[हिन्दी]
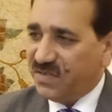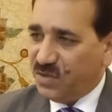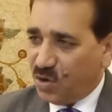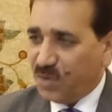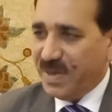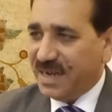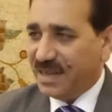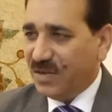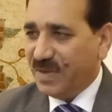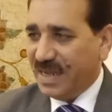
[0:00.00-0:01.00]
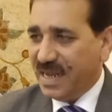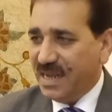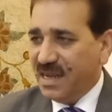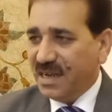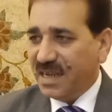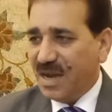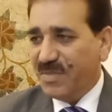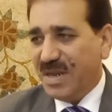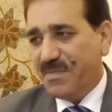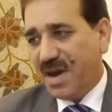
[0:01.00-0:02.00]
इस दौड़ में लगे हुए हैं कि
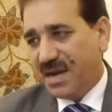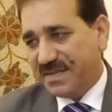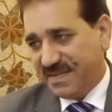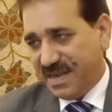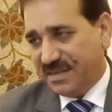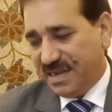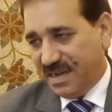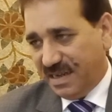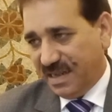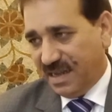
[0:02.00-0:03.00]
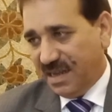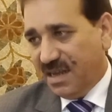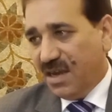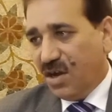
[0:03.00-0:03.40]
हमने मार्क्स ज़्यादा लेने हैं